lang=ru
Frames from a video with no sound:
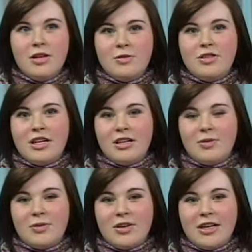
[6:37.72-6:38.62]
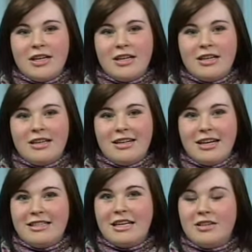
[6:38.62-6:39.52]
людей, которые
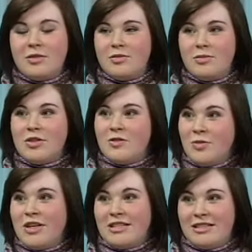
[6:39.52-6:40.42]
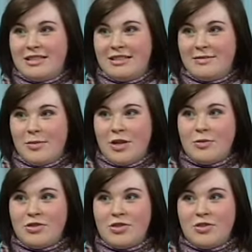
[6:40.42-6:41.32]
хотят быть вместе,
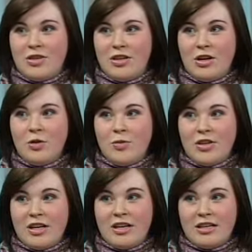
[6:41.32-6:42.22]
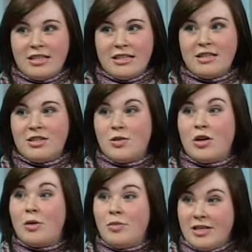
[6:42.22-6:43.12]
потому что киноклуб – это такая организация,
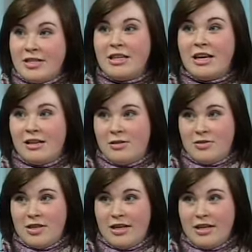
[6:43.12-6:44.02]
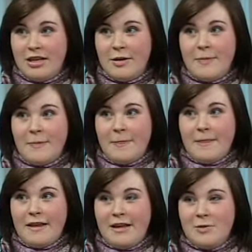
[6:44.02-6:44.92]
которая объединяет людей.
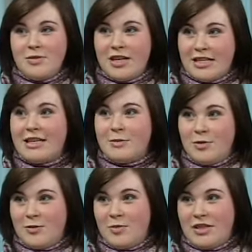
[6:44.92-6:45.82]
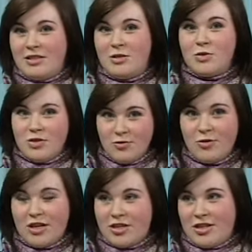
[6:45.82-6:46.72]
И люди хотят быть вместе, это очень
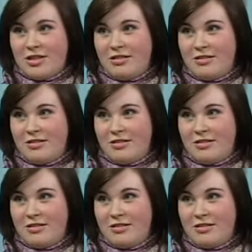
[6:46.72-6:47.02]
важно.